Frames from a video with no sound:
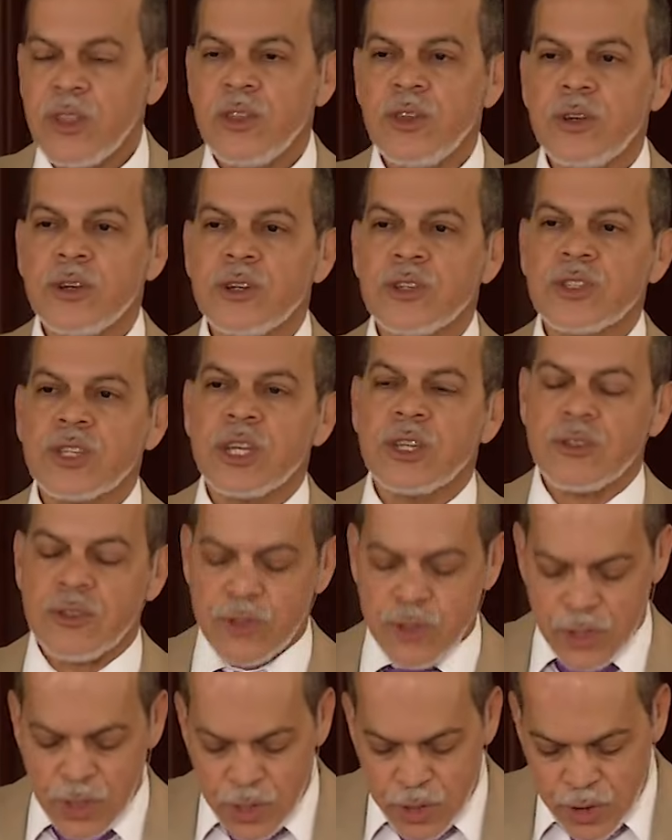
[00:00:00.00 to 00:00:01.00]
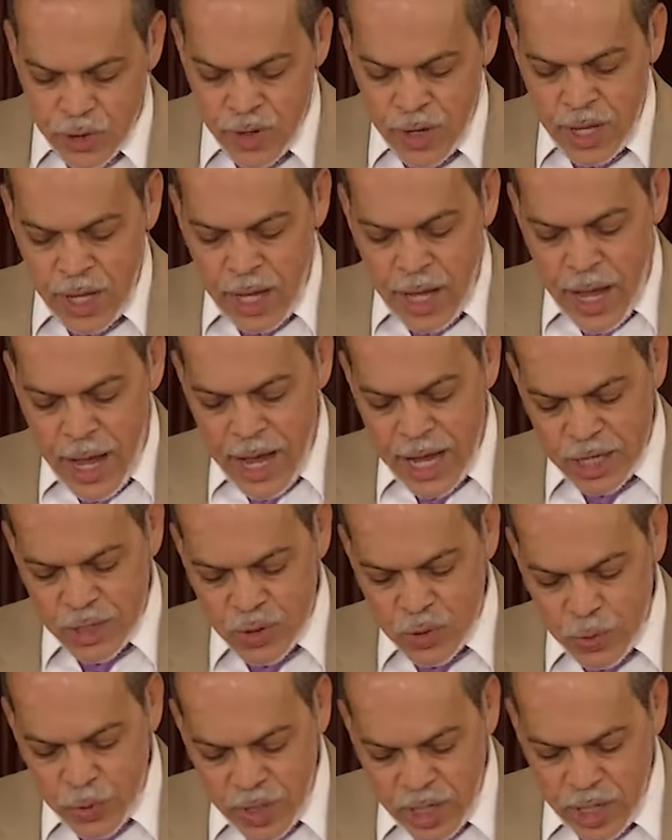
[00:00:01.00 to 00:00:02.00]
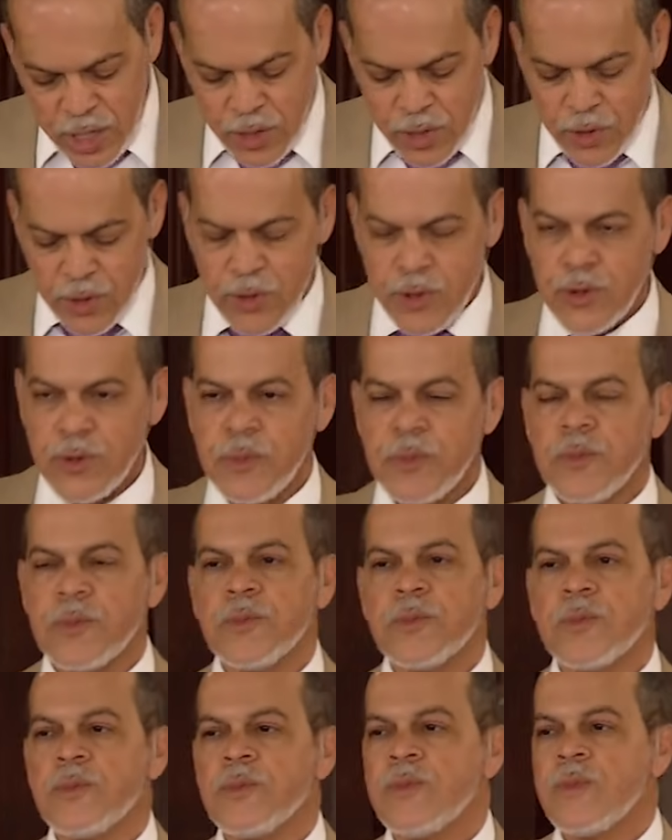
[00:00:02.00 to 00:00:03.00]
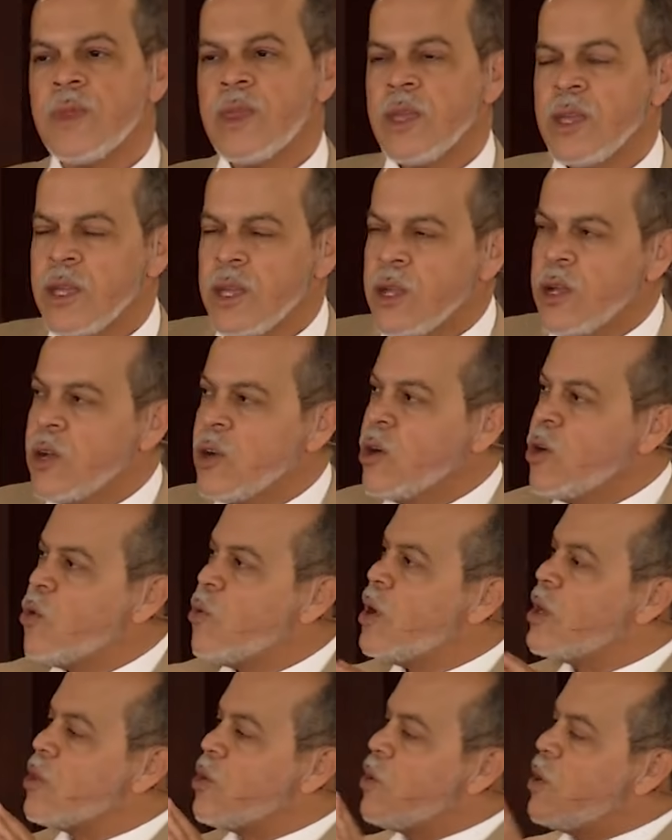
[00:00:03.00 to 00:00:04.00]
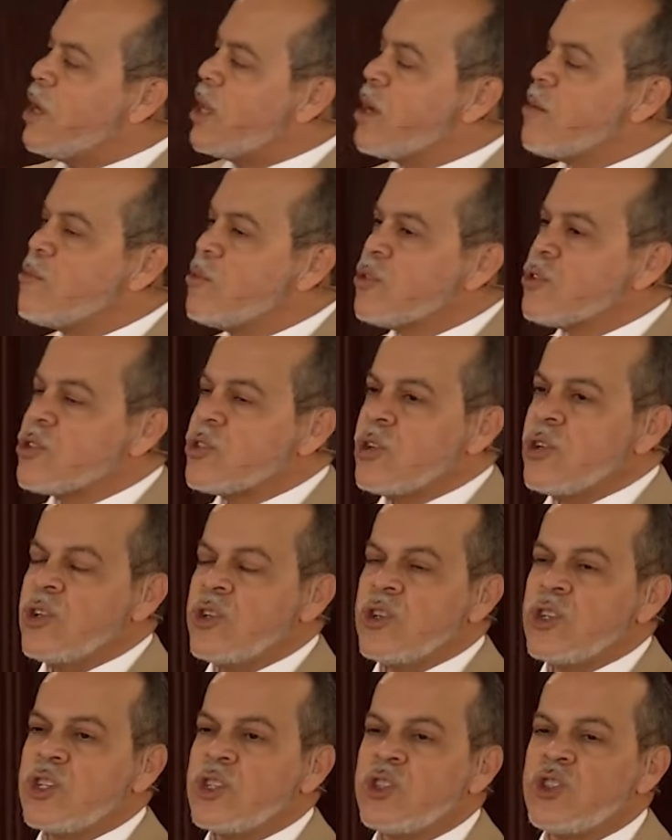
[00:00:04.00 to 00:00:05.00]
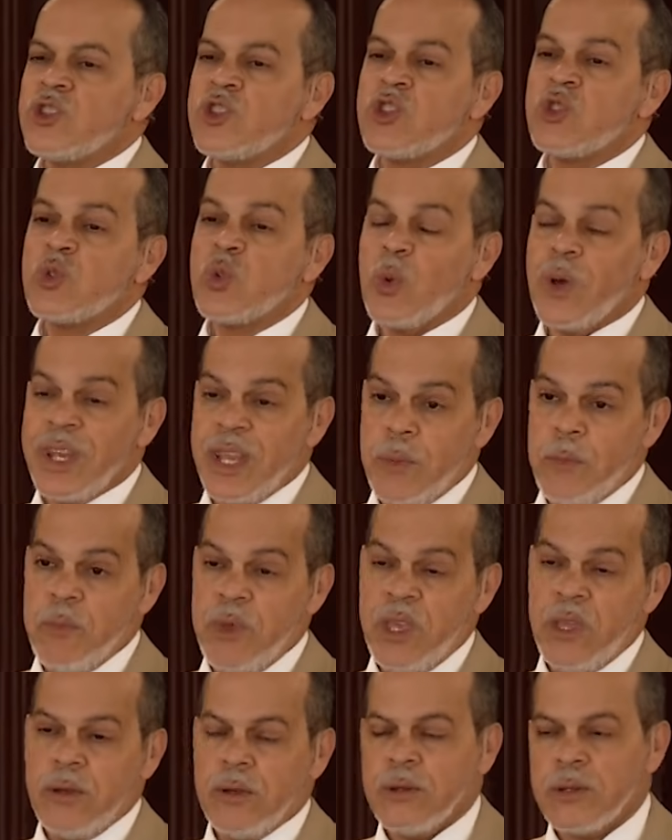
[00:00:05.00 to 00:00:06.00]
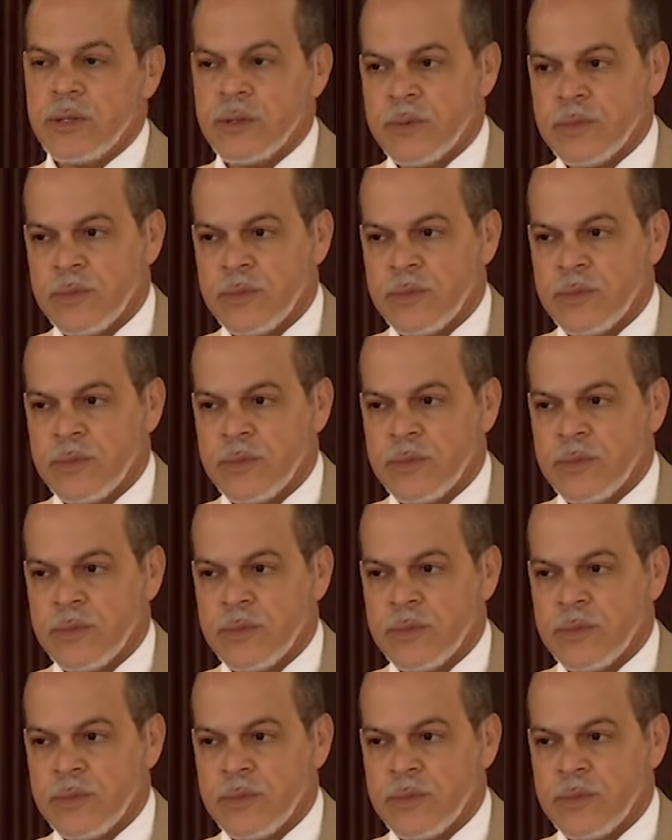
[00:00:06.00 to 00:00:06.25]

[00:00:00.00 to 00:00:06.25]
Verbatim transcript: de Dios que nos dio a su Hijo cuando éramos su enemigo.